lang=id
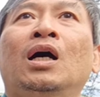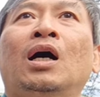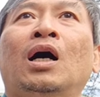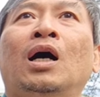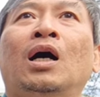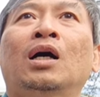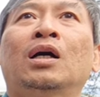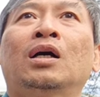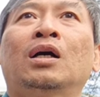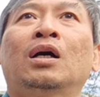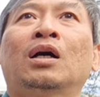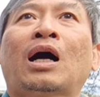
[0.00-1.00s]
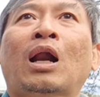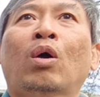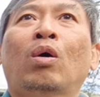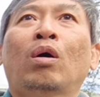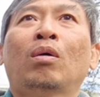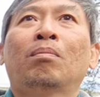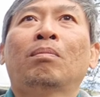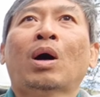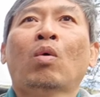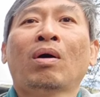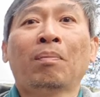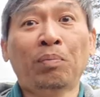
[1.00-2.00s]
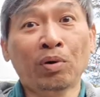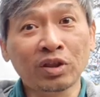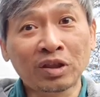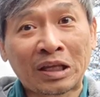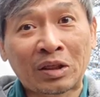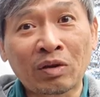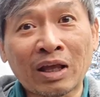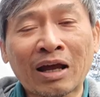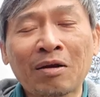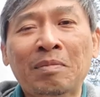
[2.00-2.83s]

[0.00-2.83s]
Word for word: Eh, kalau mau ngebut gitu ya,